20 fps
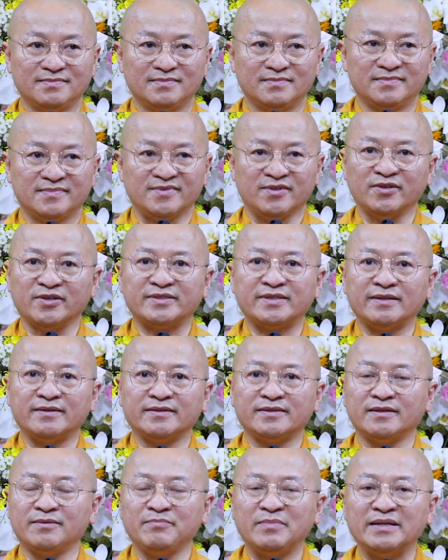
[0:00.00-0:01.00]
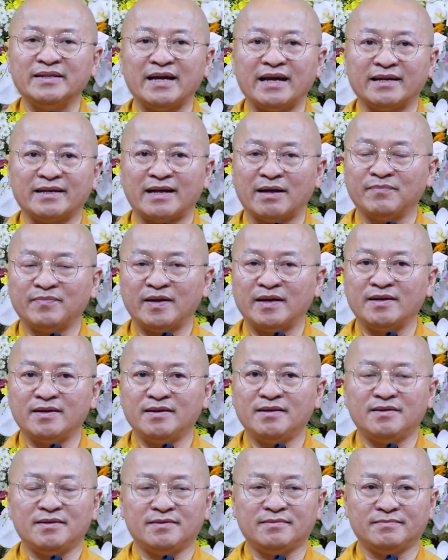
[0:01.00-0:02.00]
Thượng tọa Minh Thành cảm
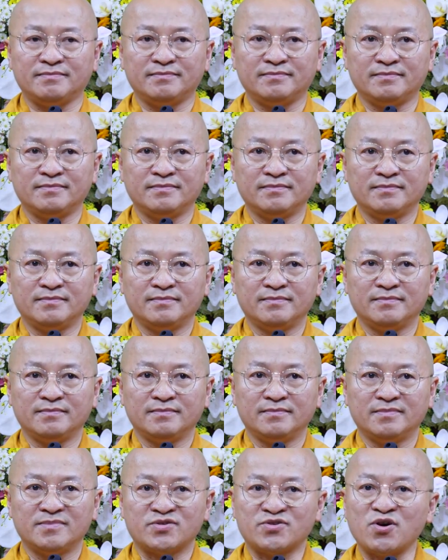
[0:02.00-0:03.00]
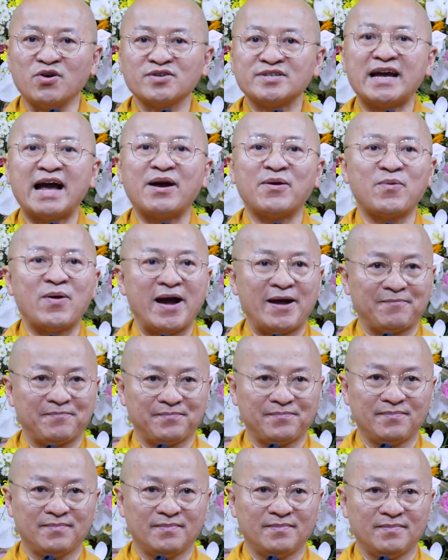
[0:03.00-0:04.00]
thấy xót xa quá,
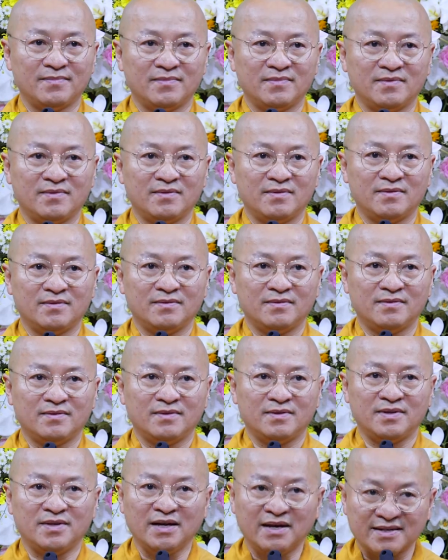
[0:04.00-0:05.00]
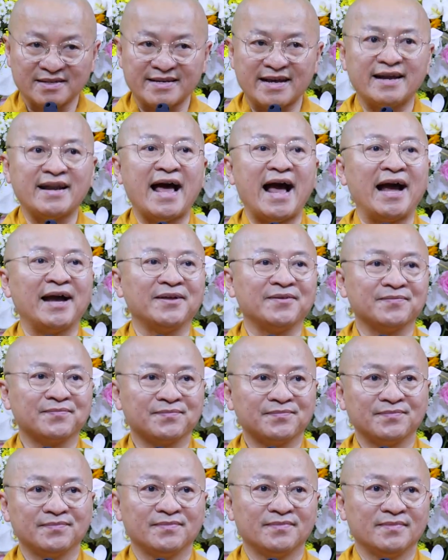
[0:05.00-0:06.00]
dừng xe lại
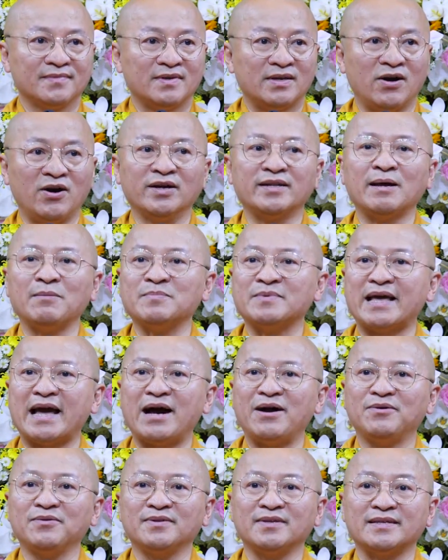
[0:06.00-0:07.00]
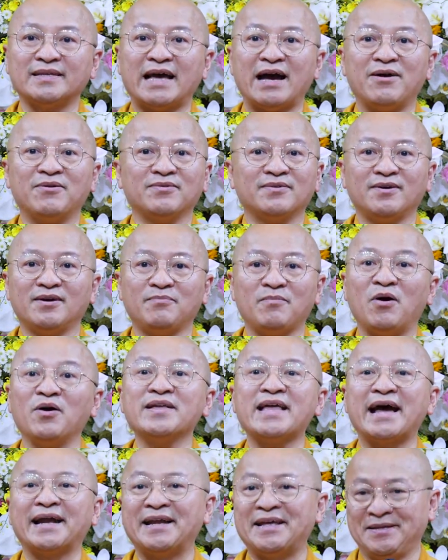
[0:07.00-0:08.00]
hỏi thăm cháu, thì cháu nó bỏ
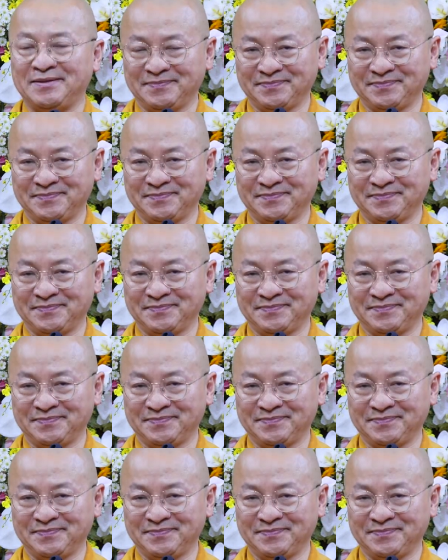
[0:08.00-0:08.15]
nhà đi.